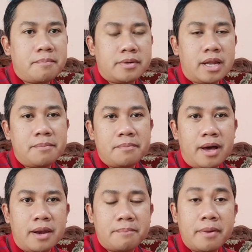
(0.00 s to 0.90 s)
dalam
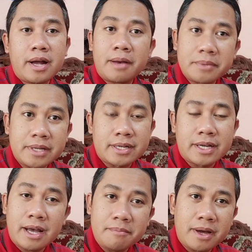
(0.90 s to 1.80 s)
hal pengambilan
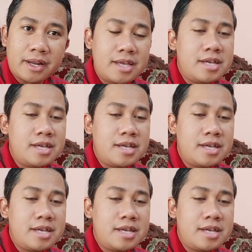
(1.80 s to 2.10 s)
gambar